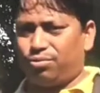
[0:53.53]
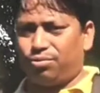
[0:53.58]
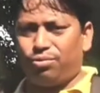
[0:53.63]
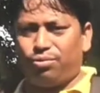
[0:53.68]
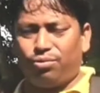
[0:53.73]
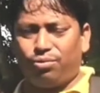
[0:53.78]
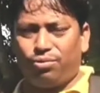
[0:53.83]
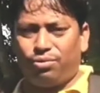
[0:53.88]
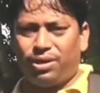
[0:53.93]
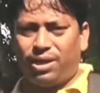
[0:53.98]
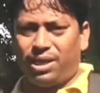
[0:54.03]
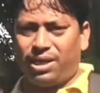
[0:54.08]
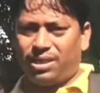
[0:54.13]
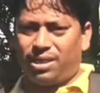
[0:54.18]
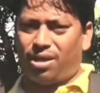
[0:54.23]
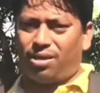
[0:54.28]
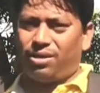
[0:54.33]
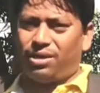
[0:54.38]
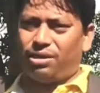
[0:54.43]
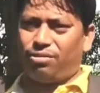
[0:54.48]
कुछ तो
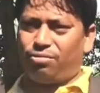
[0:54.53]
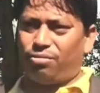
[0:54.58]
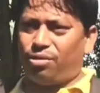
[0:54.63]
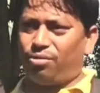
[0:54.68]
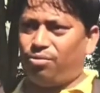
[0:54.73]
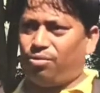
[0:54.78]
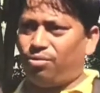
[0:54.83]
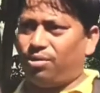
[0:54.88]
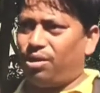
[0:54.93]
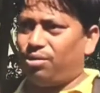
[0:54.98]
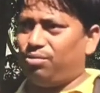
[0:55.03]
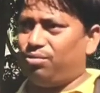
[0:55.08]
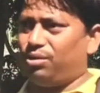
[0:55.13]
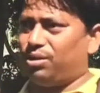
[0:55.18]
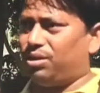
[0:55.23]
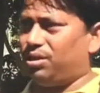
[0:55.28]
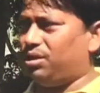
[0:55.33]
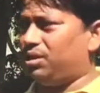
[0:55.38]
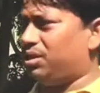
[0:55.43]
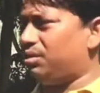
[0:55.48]
ऐसा नेचुरल होगा जो
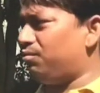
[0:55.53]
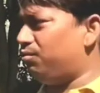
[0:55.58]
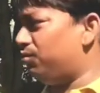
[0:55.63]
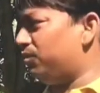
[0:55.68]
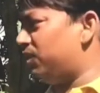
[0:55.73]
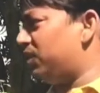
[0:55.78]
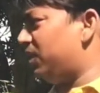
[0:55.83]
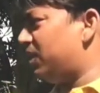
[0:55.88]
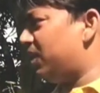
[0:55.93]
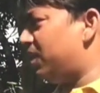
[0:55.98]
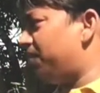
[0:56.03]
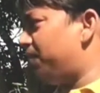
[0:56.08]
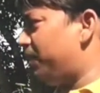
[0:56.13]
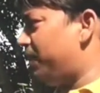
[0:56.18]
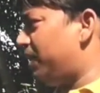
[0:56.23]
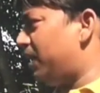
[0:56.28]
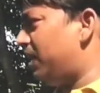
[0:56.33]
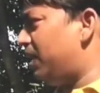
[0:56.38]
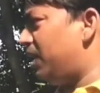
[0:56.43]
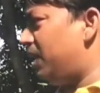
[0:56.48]
इतनी ऊंची जगह
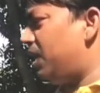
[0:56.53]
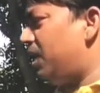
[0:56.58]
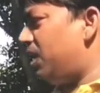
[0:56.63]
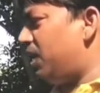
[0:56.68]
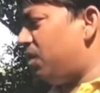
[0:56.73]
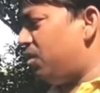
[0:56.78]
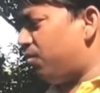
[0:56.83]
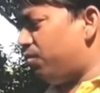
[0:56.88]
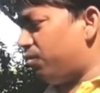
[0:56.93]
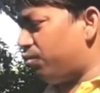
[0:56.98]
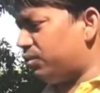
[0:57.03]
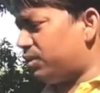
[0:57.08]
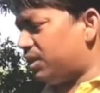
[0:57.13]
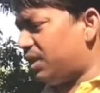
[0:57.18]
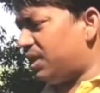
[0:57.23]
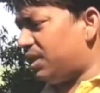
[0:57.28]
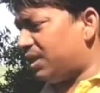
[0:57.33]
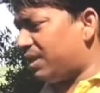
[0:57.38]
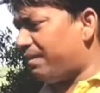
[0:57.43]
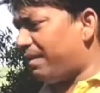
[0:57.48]
पे है
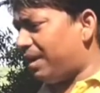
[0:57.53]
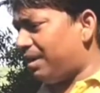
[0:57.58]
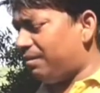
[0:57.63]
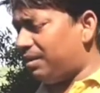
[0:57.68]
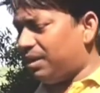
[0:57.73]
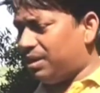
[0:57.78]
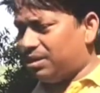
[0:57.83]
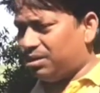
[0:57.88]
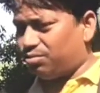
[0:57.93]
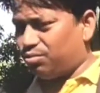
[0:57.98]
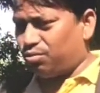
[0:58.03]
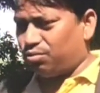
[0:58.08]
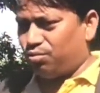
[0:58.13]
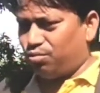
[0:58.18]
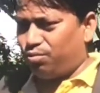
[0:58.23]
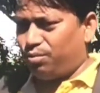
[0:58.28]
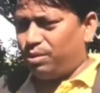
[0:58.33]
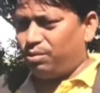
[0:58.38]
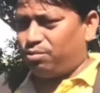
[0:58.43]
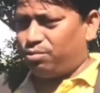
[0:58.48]
पूछते हैं इनके बारे में इनको
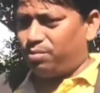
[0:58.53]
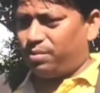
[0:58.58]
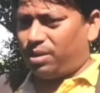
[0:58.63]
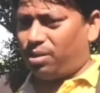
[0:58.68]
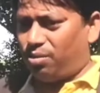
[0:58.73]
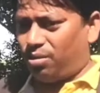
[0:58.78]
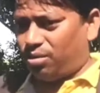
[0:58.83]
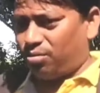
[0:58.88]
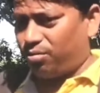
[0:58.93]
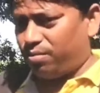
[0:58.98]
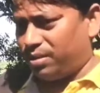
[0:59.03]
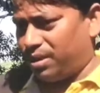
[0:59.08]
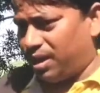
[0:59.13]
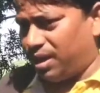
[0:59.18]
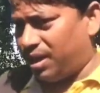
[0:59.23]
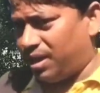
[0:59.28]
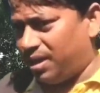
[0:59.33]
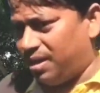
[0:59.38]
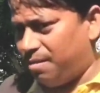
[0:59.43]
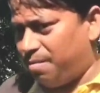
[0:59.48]
जो भी कुछ पता होगा तो
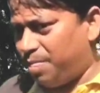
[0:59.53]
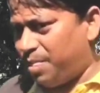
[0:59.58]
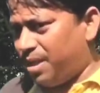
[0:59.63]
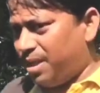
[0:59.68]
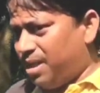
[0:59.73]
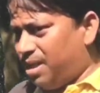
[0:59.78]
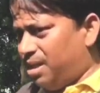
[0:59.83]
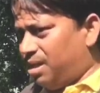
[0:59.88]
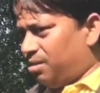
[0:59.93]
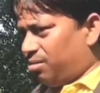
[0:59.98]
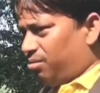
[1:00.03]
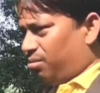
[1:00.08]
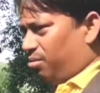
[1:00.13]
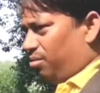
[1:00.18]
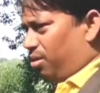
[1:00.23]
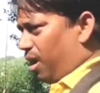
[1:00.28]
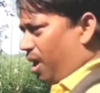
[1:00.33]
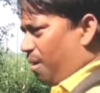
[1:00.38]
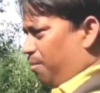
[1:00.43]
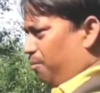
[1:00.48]
बताएंगे तो
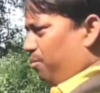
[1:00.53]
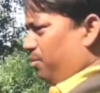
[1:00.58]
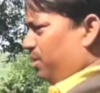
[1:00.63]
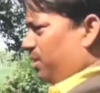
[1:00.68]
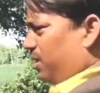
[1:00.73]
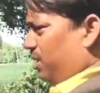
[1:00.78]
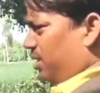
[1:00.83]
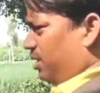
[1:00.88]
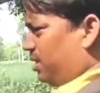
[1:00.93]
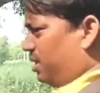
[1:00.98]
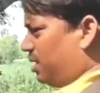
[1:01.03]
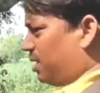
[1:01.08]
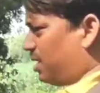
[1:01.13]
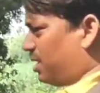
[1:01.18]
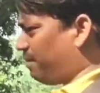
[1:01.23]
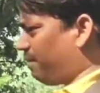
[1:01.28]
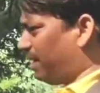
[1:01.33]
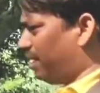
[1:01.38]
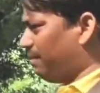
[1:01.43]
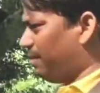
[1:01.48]
आपको इसकी इस
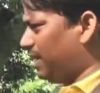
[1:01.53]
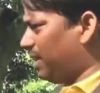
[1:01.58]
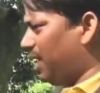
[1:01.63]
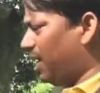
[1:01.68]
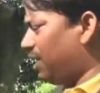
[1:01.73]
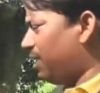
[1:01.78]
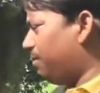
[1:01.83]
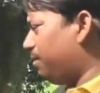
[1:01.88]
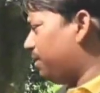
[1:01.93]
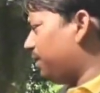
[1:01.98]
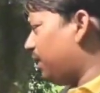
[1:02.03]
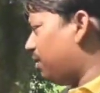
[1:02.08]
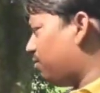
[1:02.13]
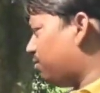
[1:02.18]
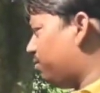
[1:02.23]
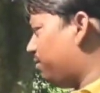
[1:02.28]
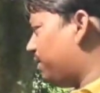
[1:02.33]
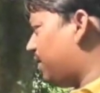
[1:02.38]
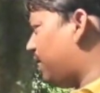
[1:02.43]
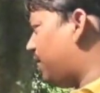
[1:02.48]
जगह के बारे में क्या क्या पता है
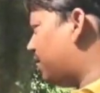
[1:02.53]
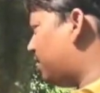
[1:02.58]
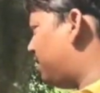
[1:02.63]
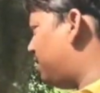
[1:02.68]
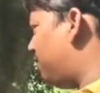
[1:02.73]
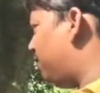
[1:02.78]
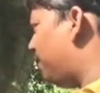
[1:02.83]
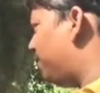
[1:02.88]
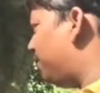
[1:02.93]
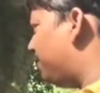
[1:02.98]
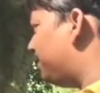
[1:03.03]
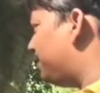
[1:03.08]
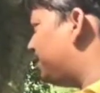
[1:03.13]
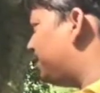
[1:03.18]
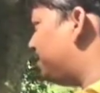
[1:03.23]
कुछ बता सकते हो आप